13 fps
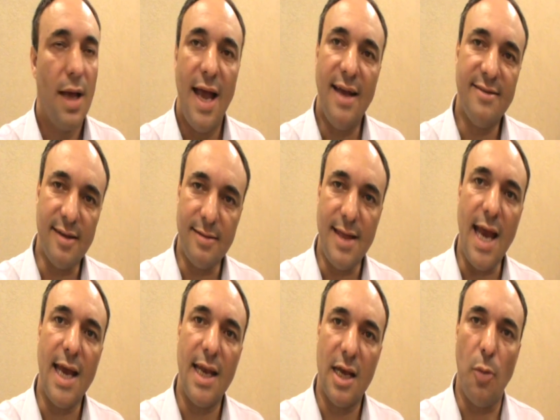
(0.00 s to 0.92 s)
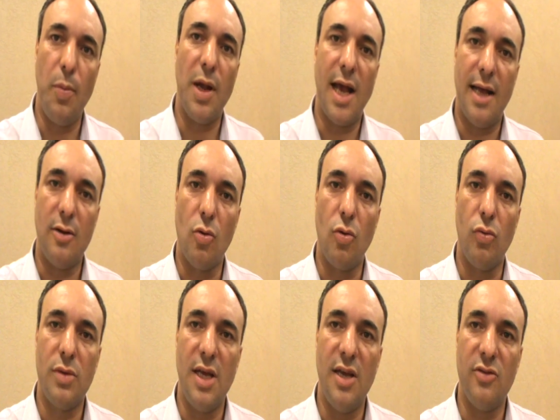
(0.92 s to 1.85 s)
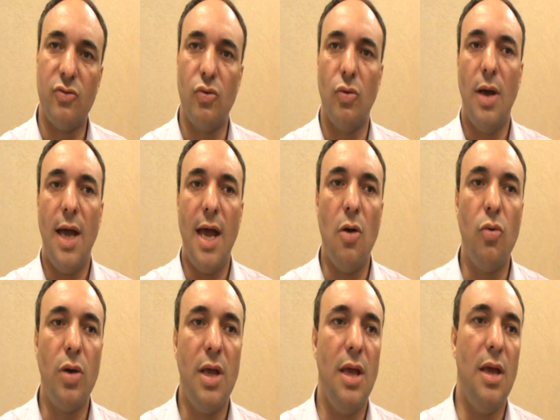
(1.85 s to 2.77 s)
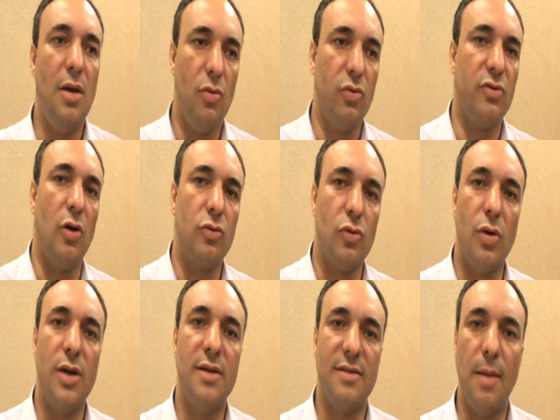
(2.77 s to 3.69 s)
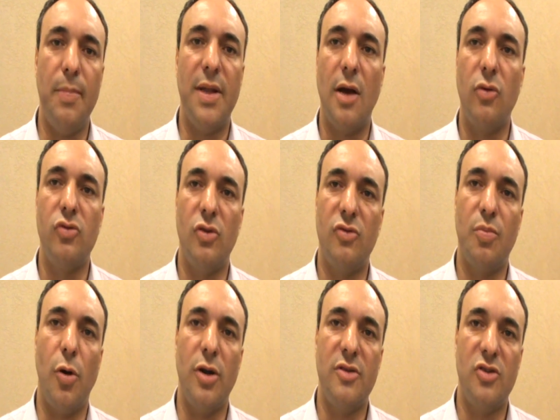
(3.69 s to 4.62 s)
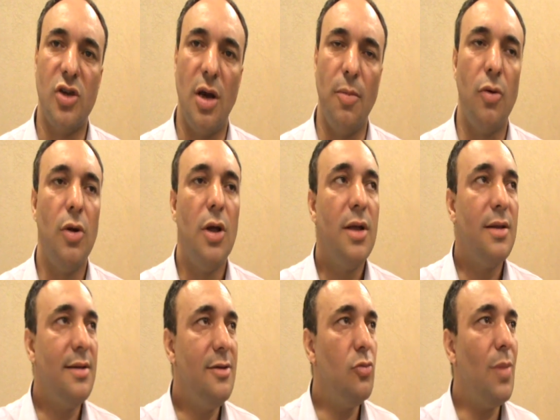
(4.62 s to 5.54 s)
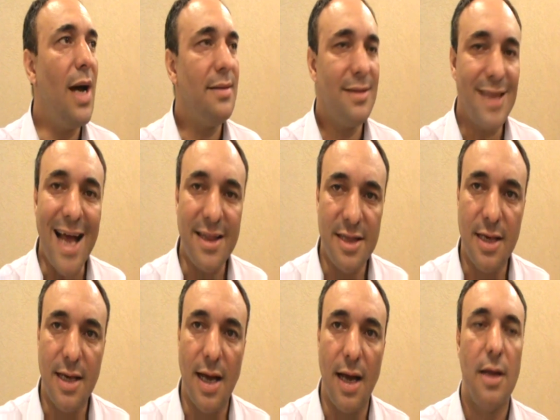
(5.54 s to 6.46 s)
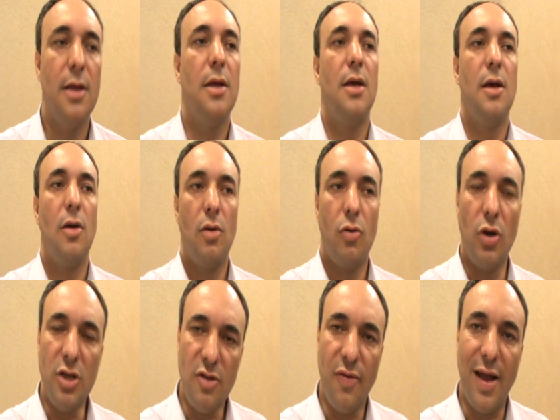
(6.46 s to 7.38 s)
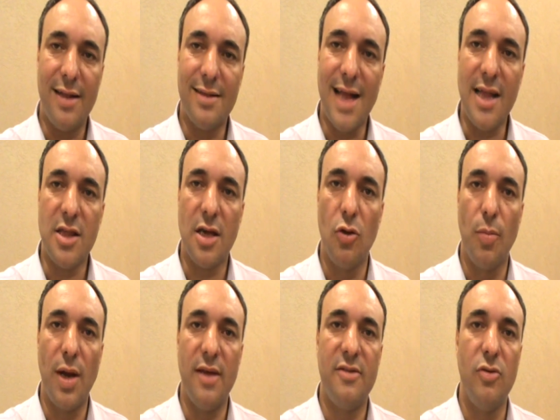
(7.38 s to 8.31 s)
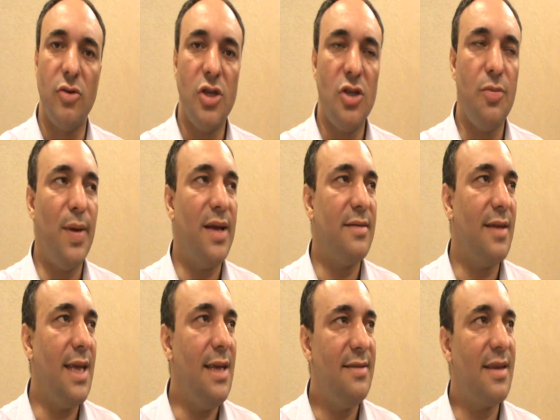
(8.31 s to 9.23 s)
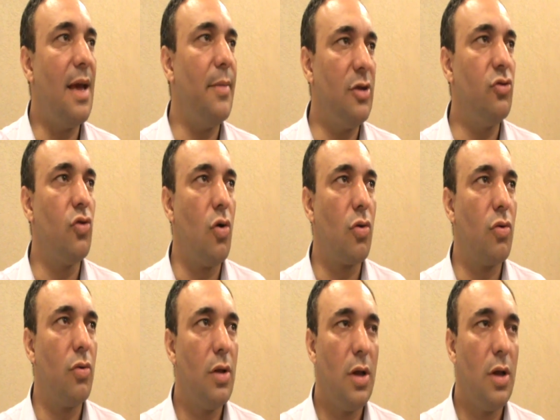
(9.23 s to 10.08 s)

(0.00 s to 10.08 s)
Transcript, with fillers: Essa técnica aplicada ao contexto é o que os autores na pedagogia do esporte chamam de uma tática. Quando a gente fala tática no Brasil, a gente pensa em esquema de jogo.